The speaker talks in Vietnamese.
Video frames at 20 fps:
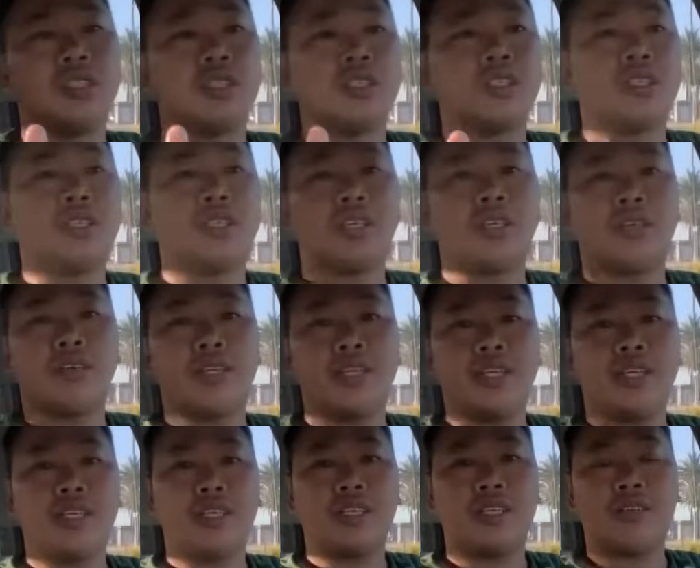à, đậu đây
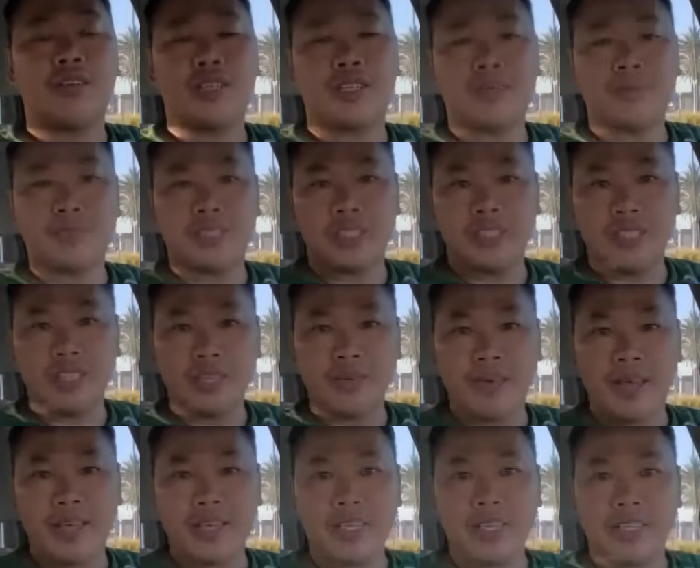đi đậu đây tâm sự với các
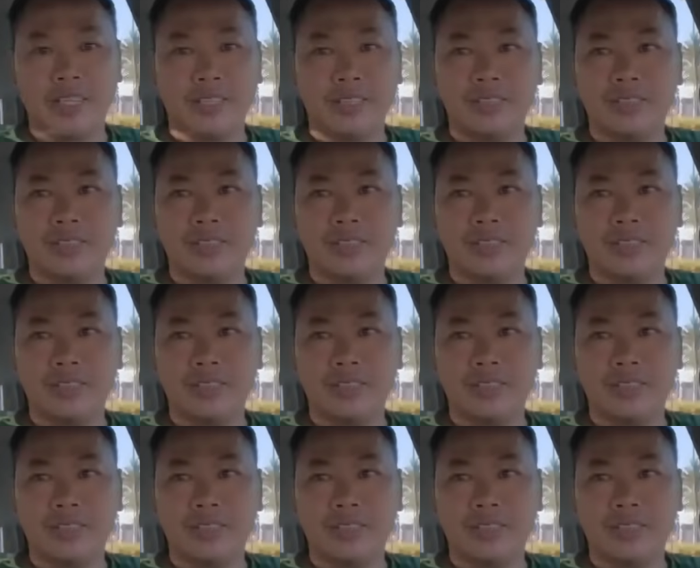bạn nha